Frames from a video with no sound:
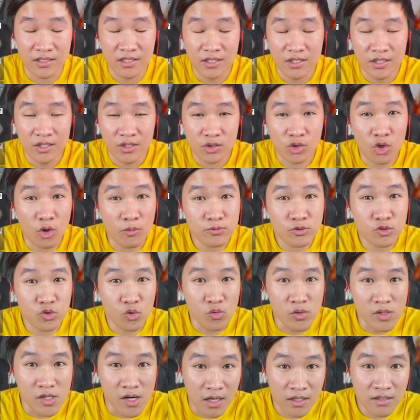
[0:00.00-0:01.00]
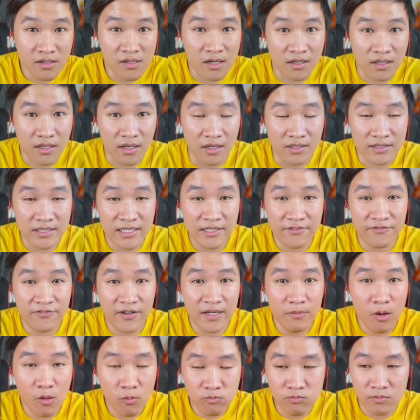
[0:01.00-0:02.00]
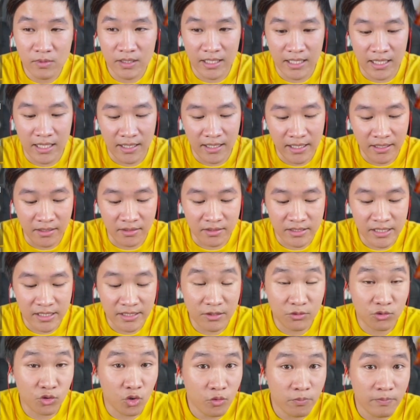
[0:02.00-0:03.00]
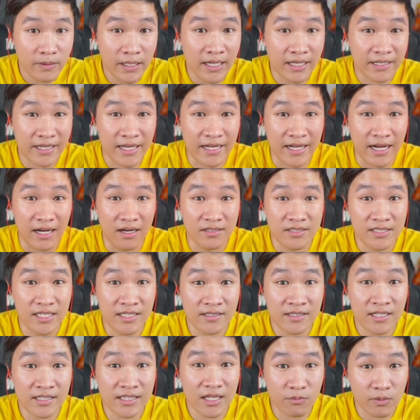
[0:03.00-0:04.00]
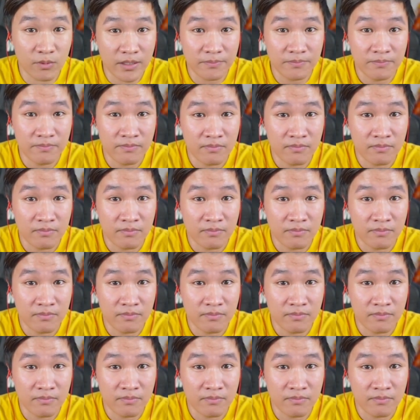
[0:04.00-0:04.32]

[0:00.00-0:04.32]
top xu hướng được ở trên Facebook, hay là lên ở trên YouTube, hay là kể cả ở trên TikTok ấy.